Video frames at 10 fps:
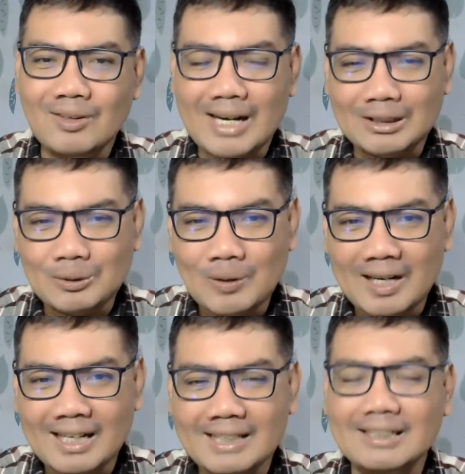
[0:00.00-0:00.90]
orang
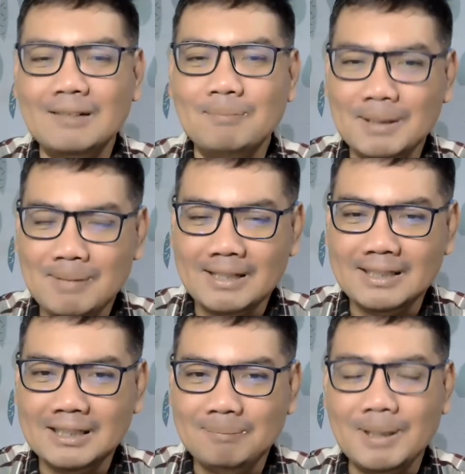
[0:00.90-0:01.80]
tua dan
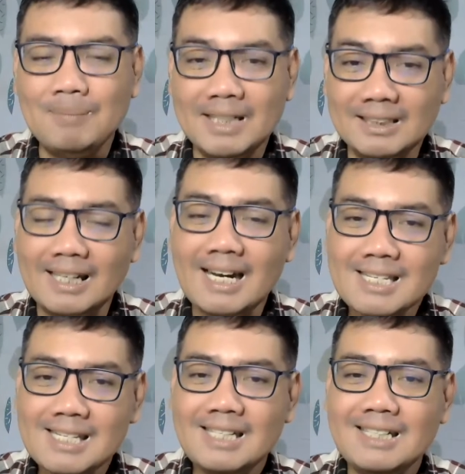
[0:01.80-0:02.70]
pribadi-pribadi
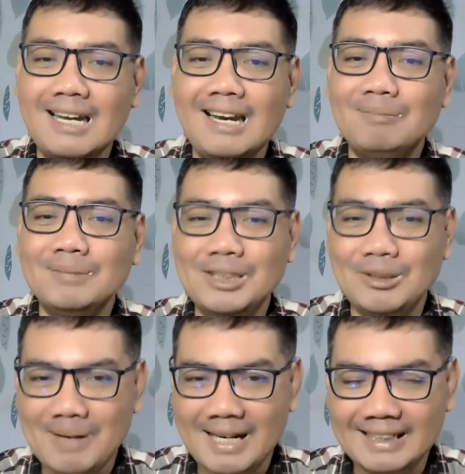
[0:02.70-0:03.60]
terkasih dalam
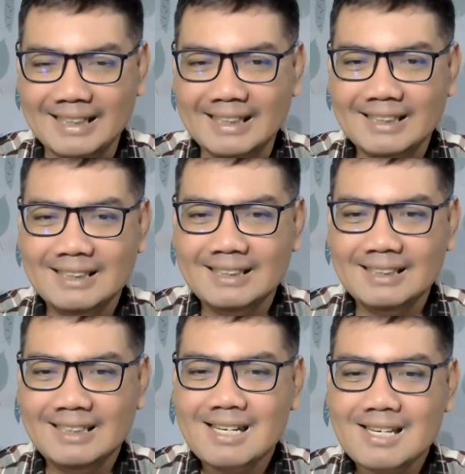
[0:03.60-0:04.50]
hidup Anda.
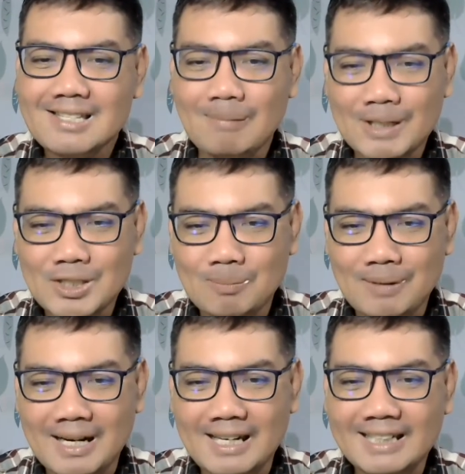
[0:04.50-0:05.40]
Sampai
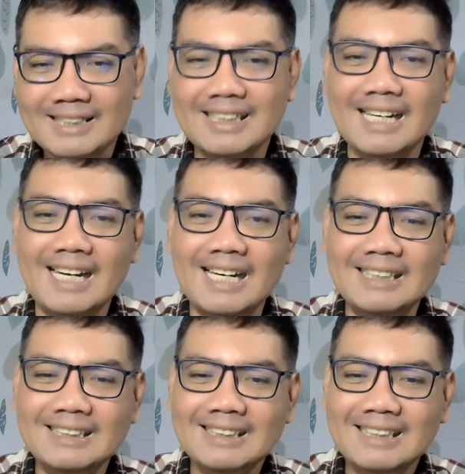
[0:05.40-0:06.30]
jumpa
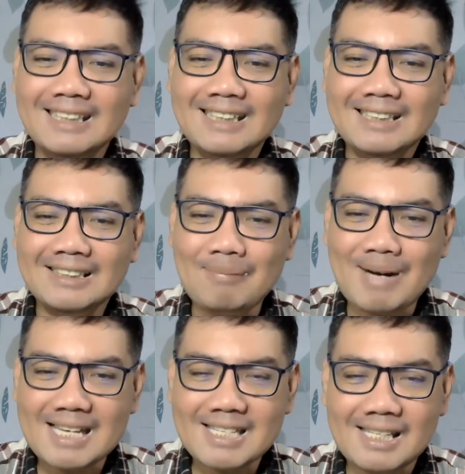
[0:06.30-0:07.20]
dan Terima
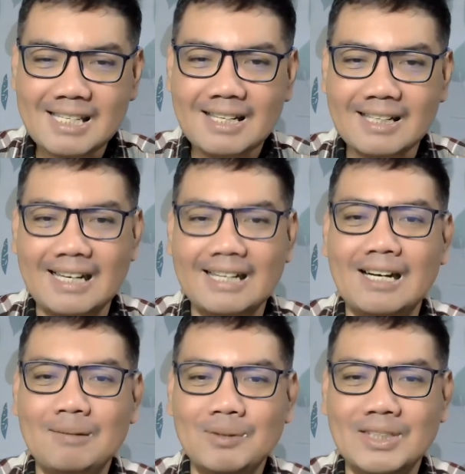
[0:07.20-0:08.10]
kasih
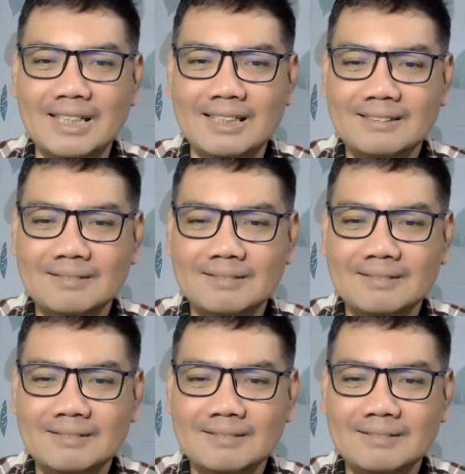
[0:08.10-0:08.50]
rekan-rekan muda.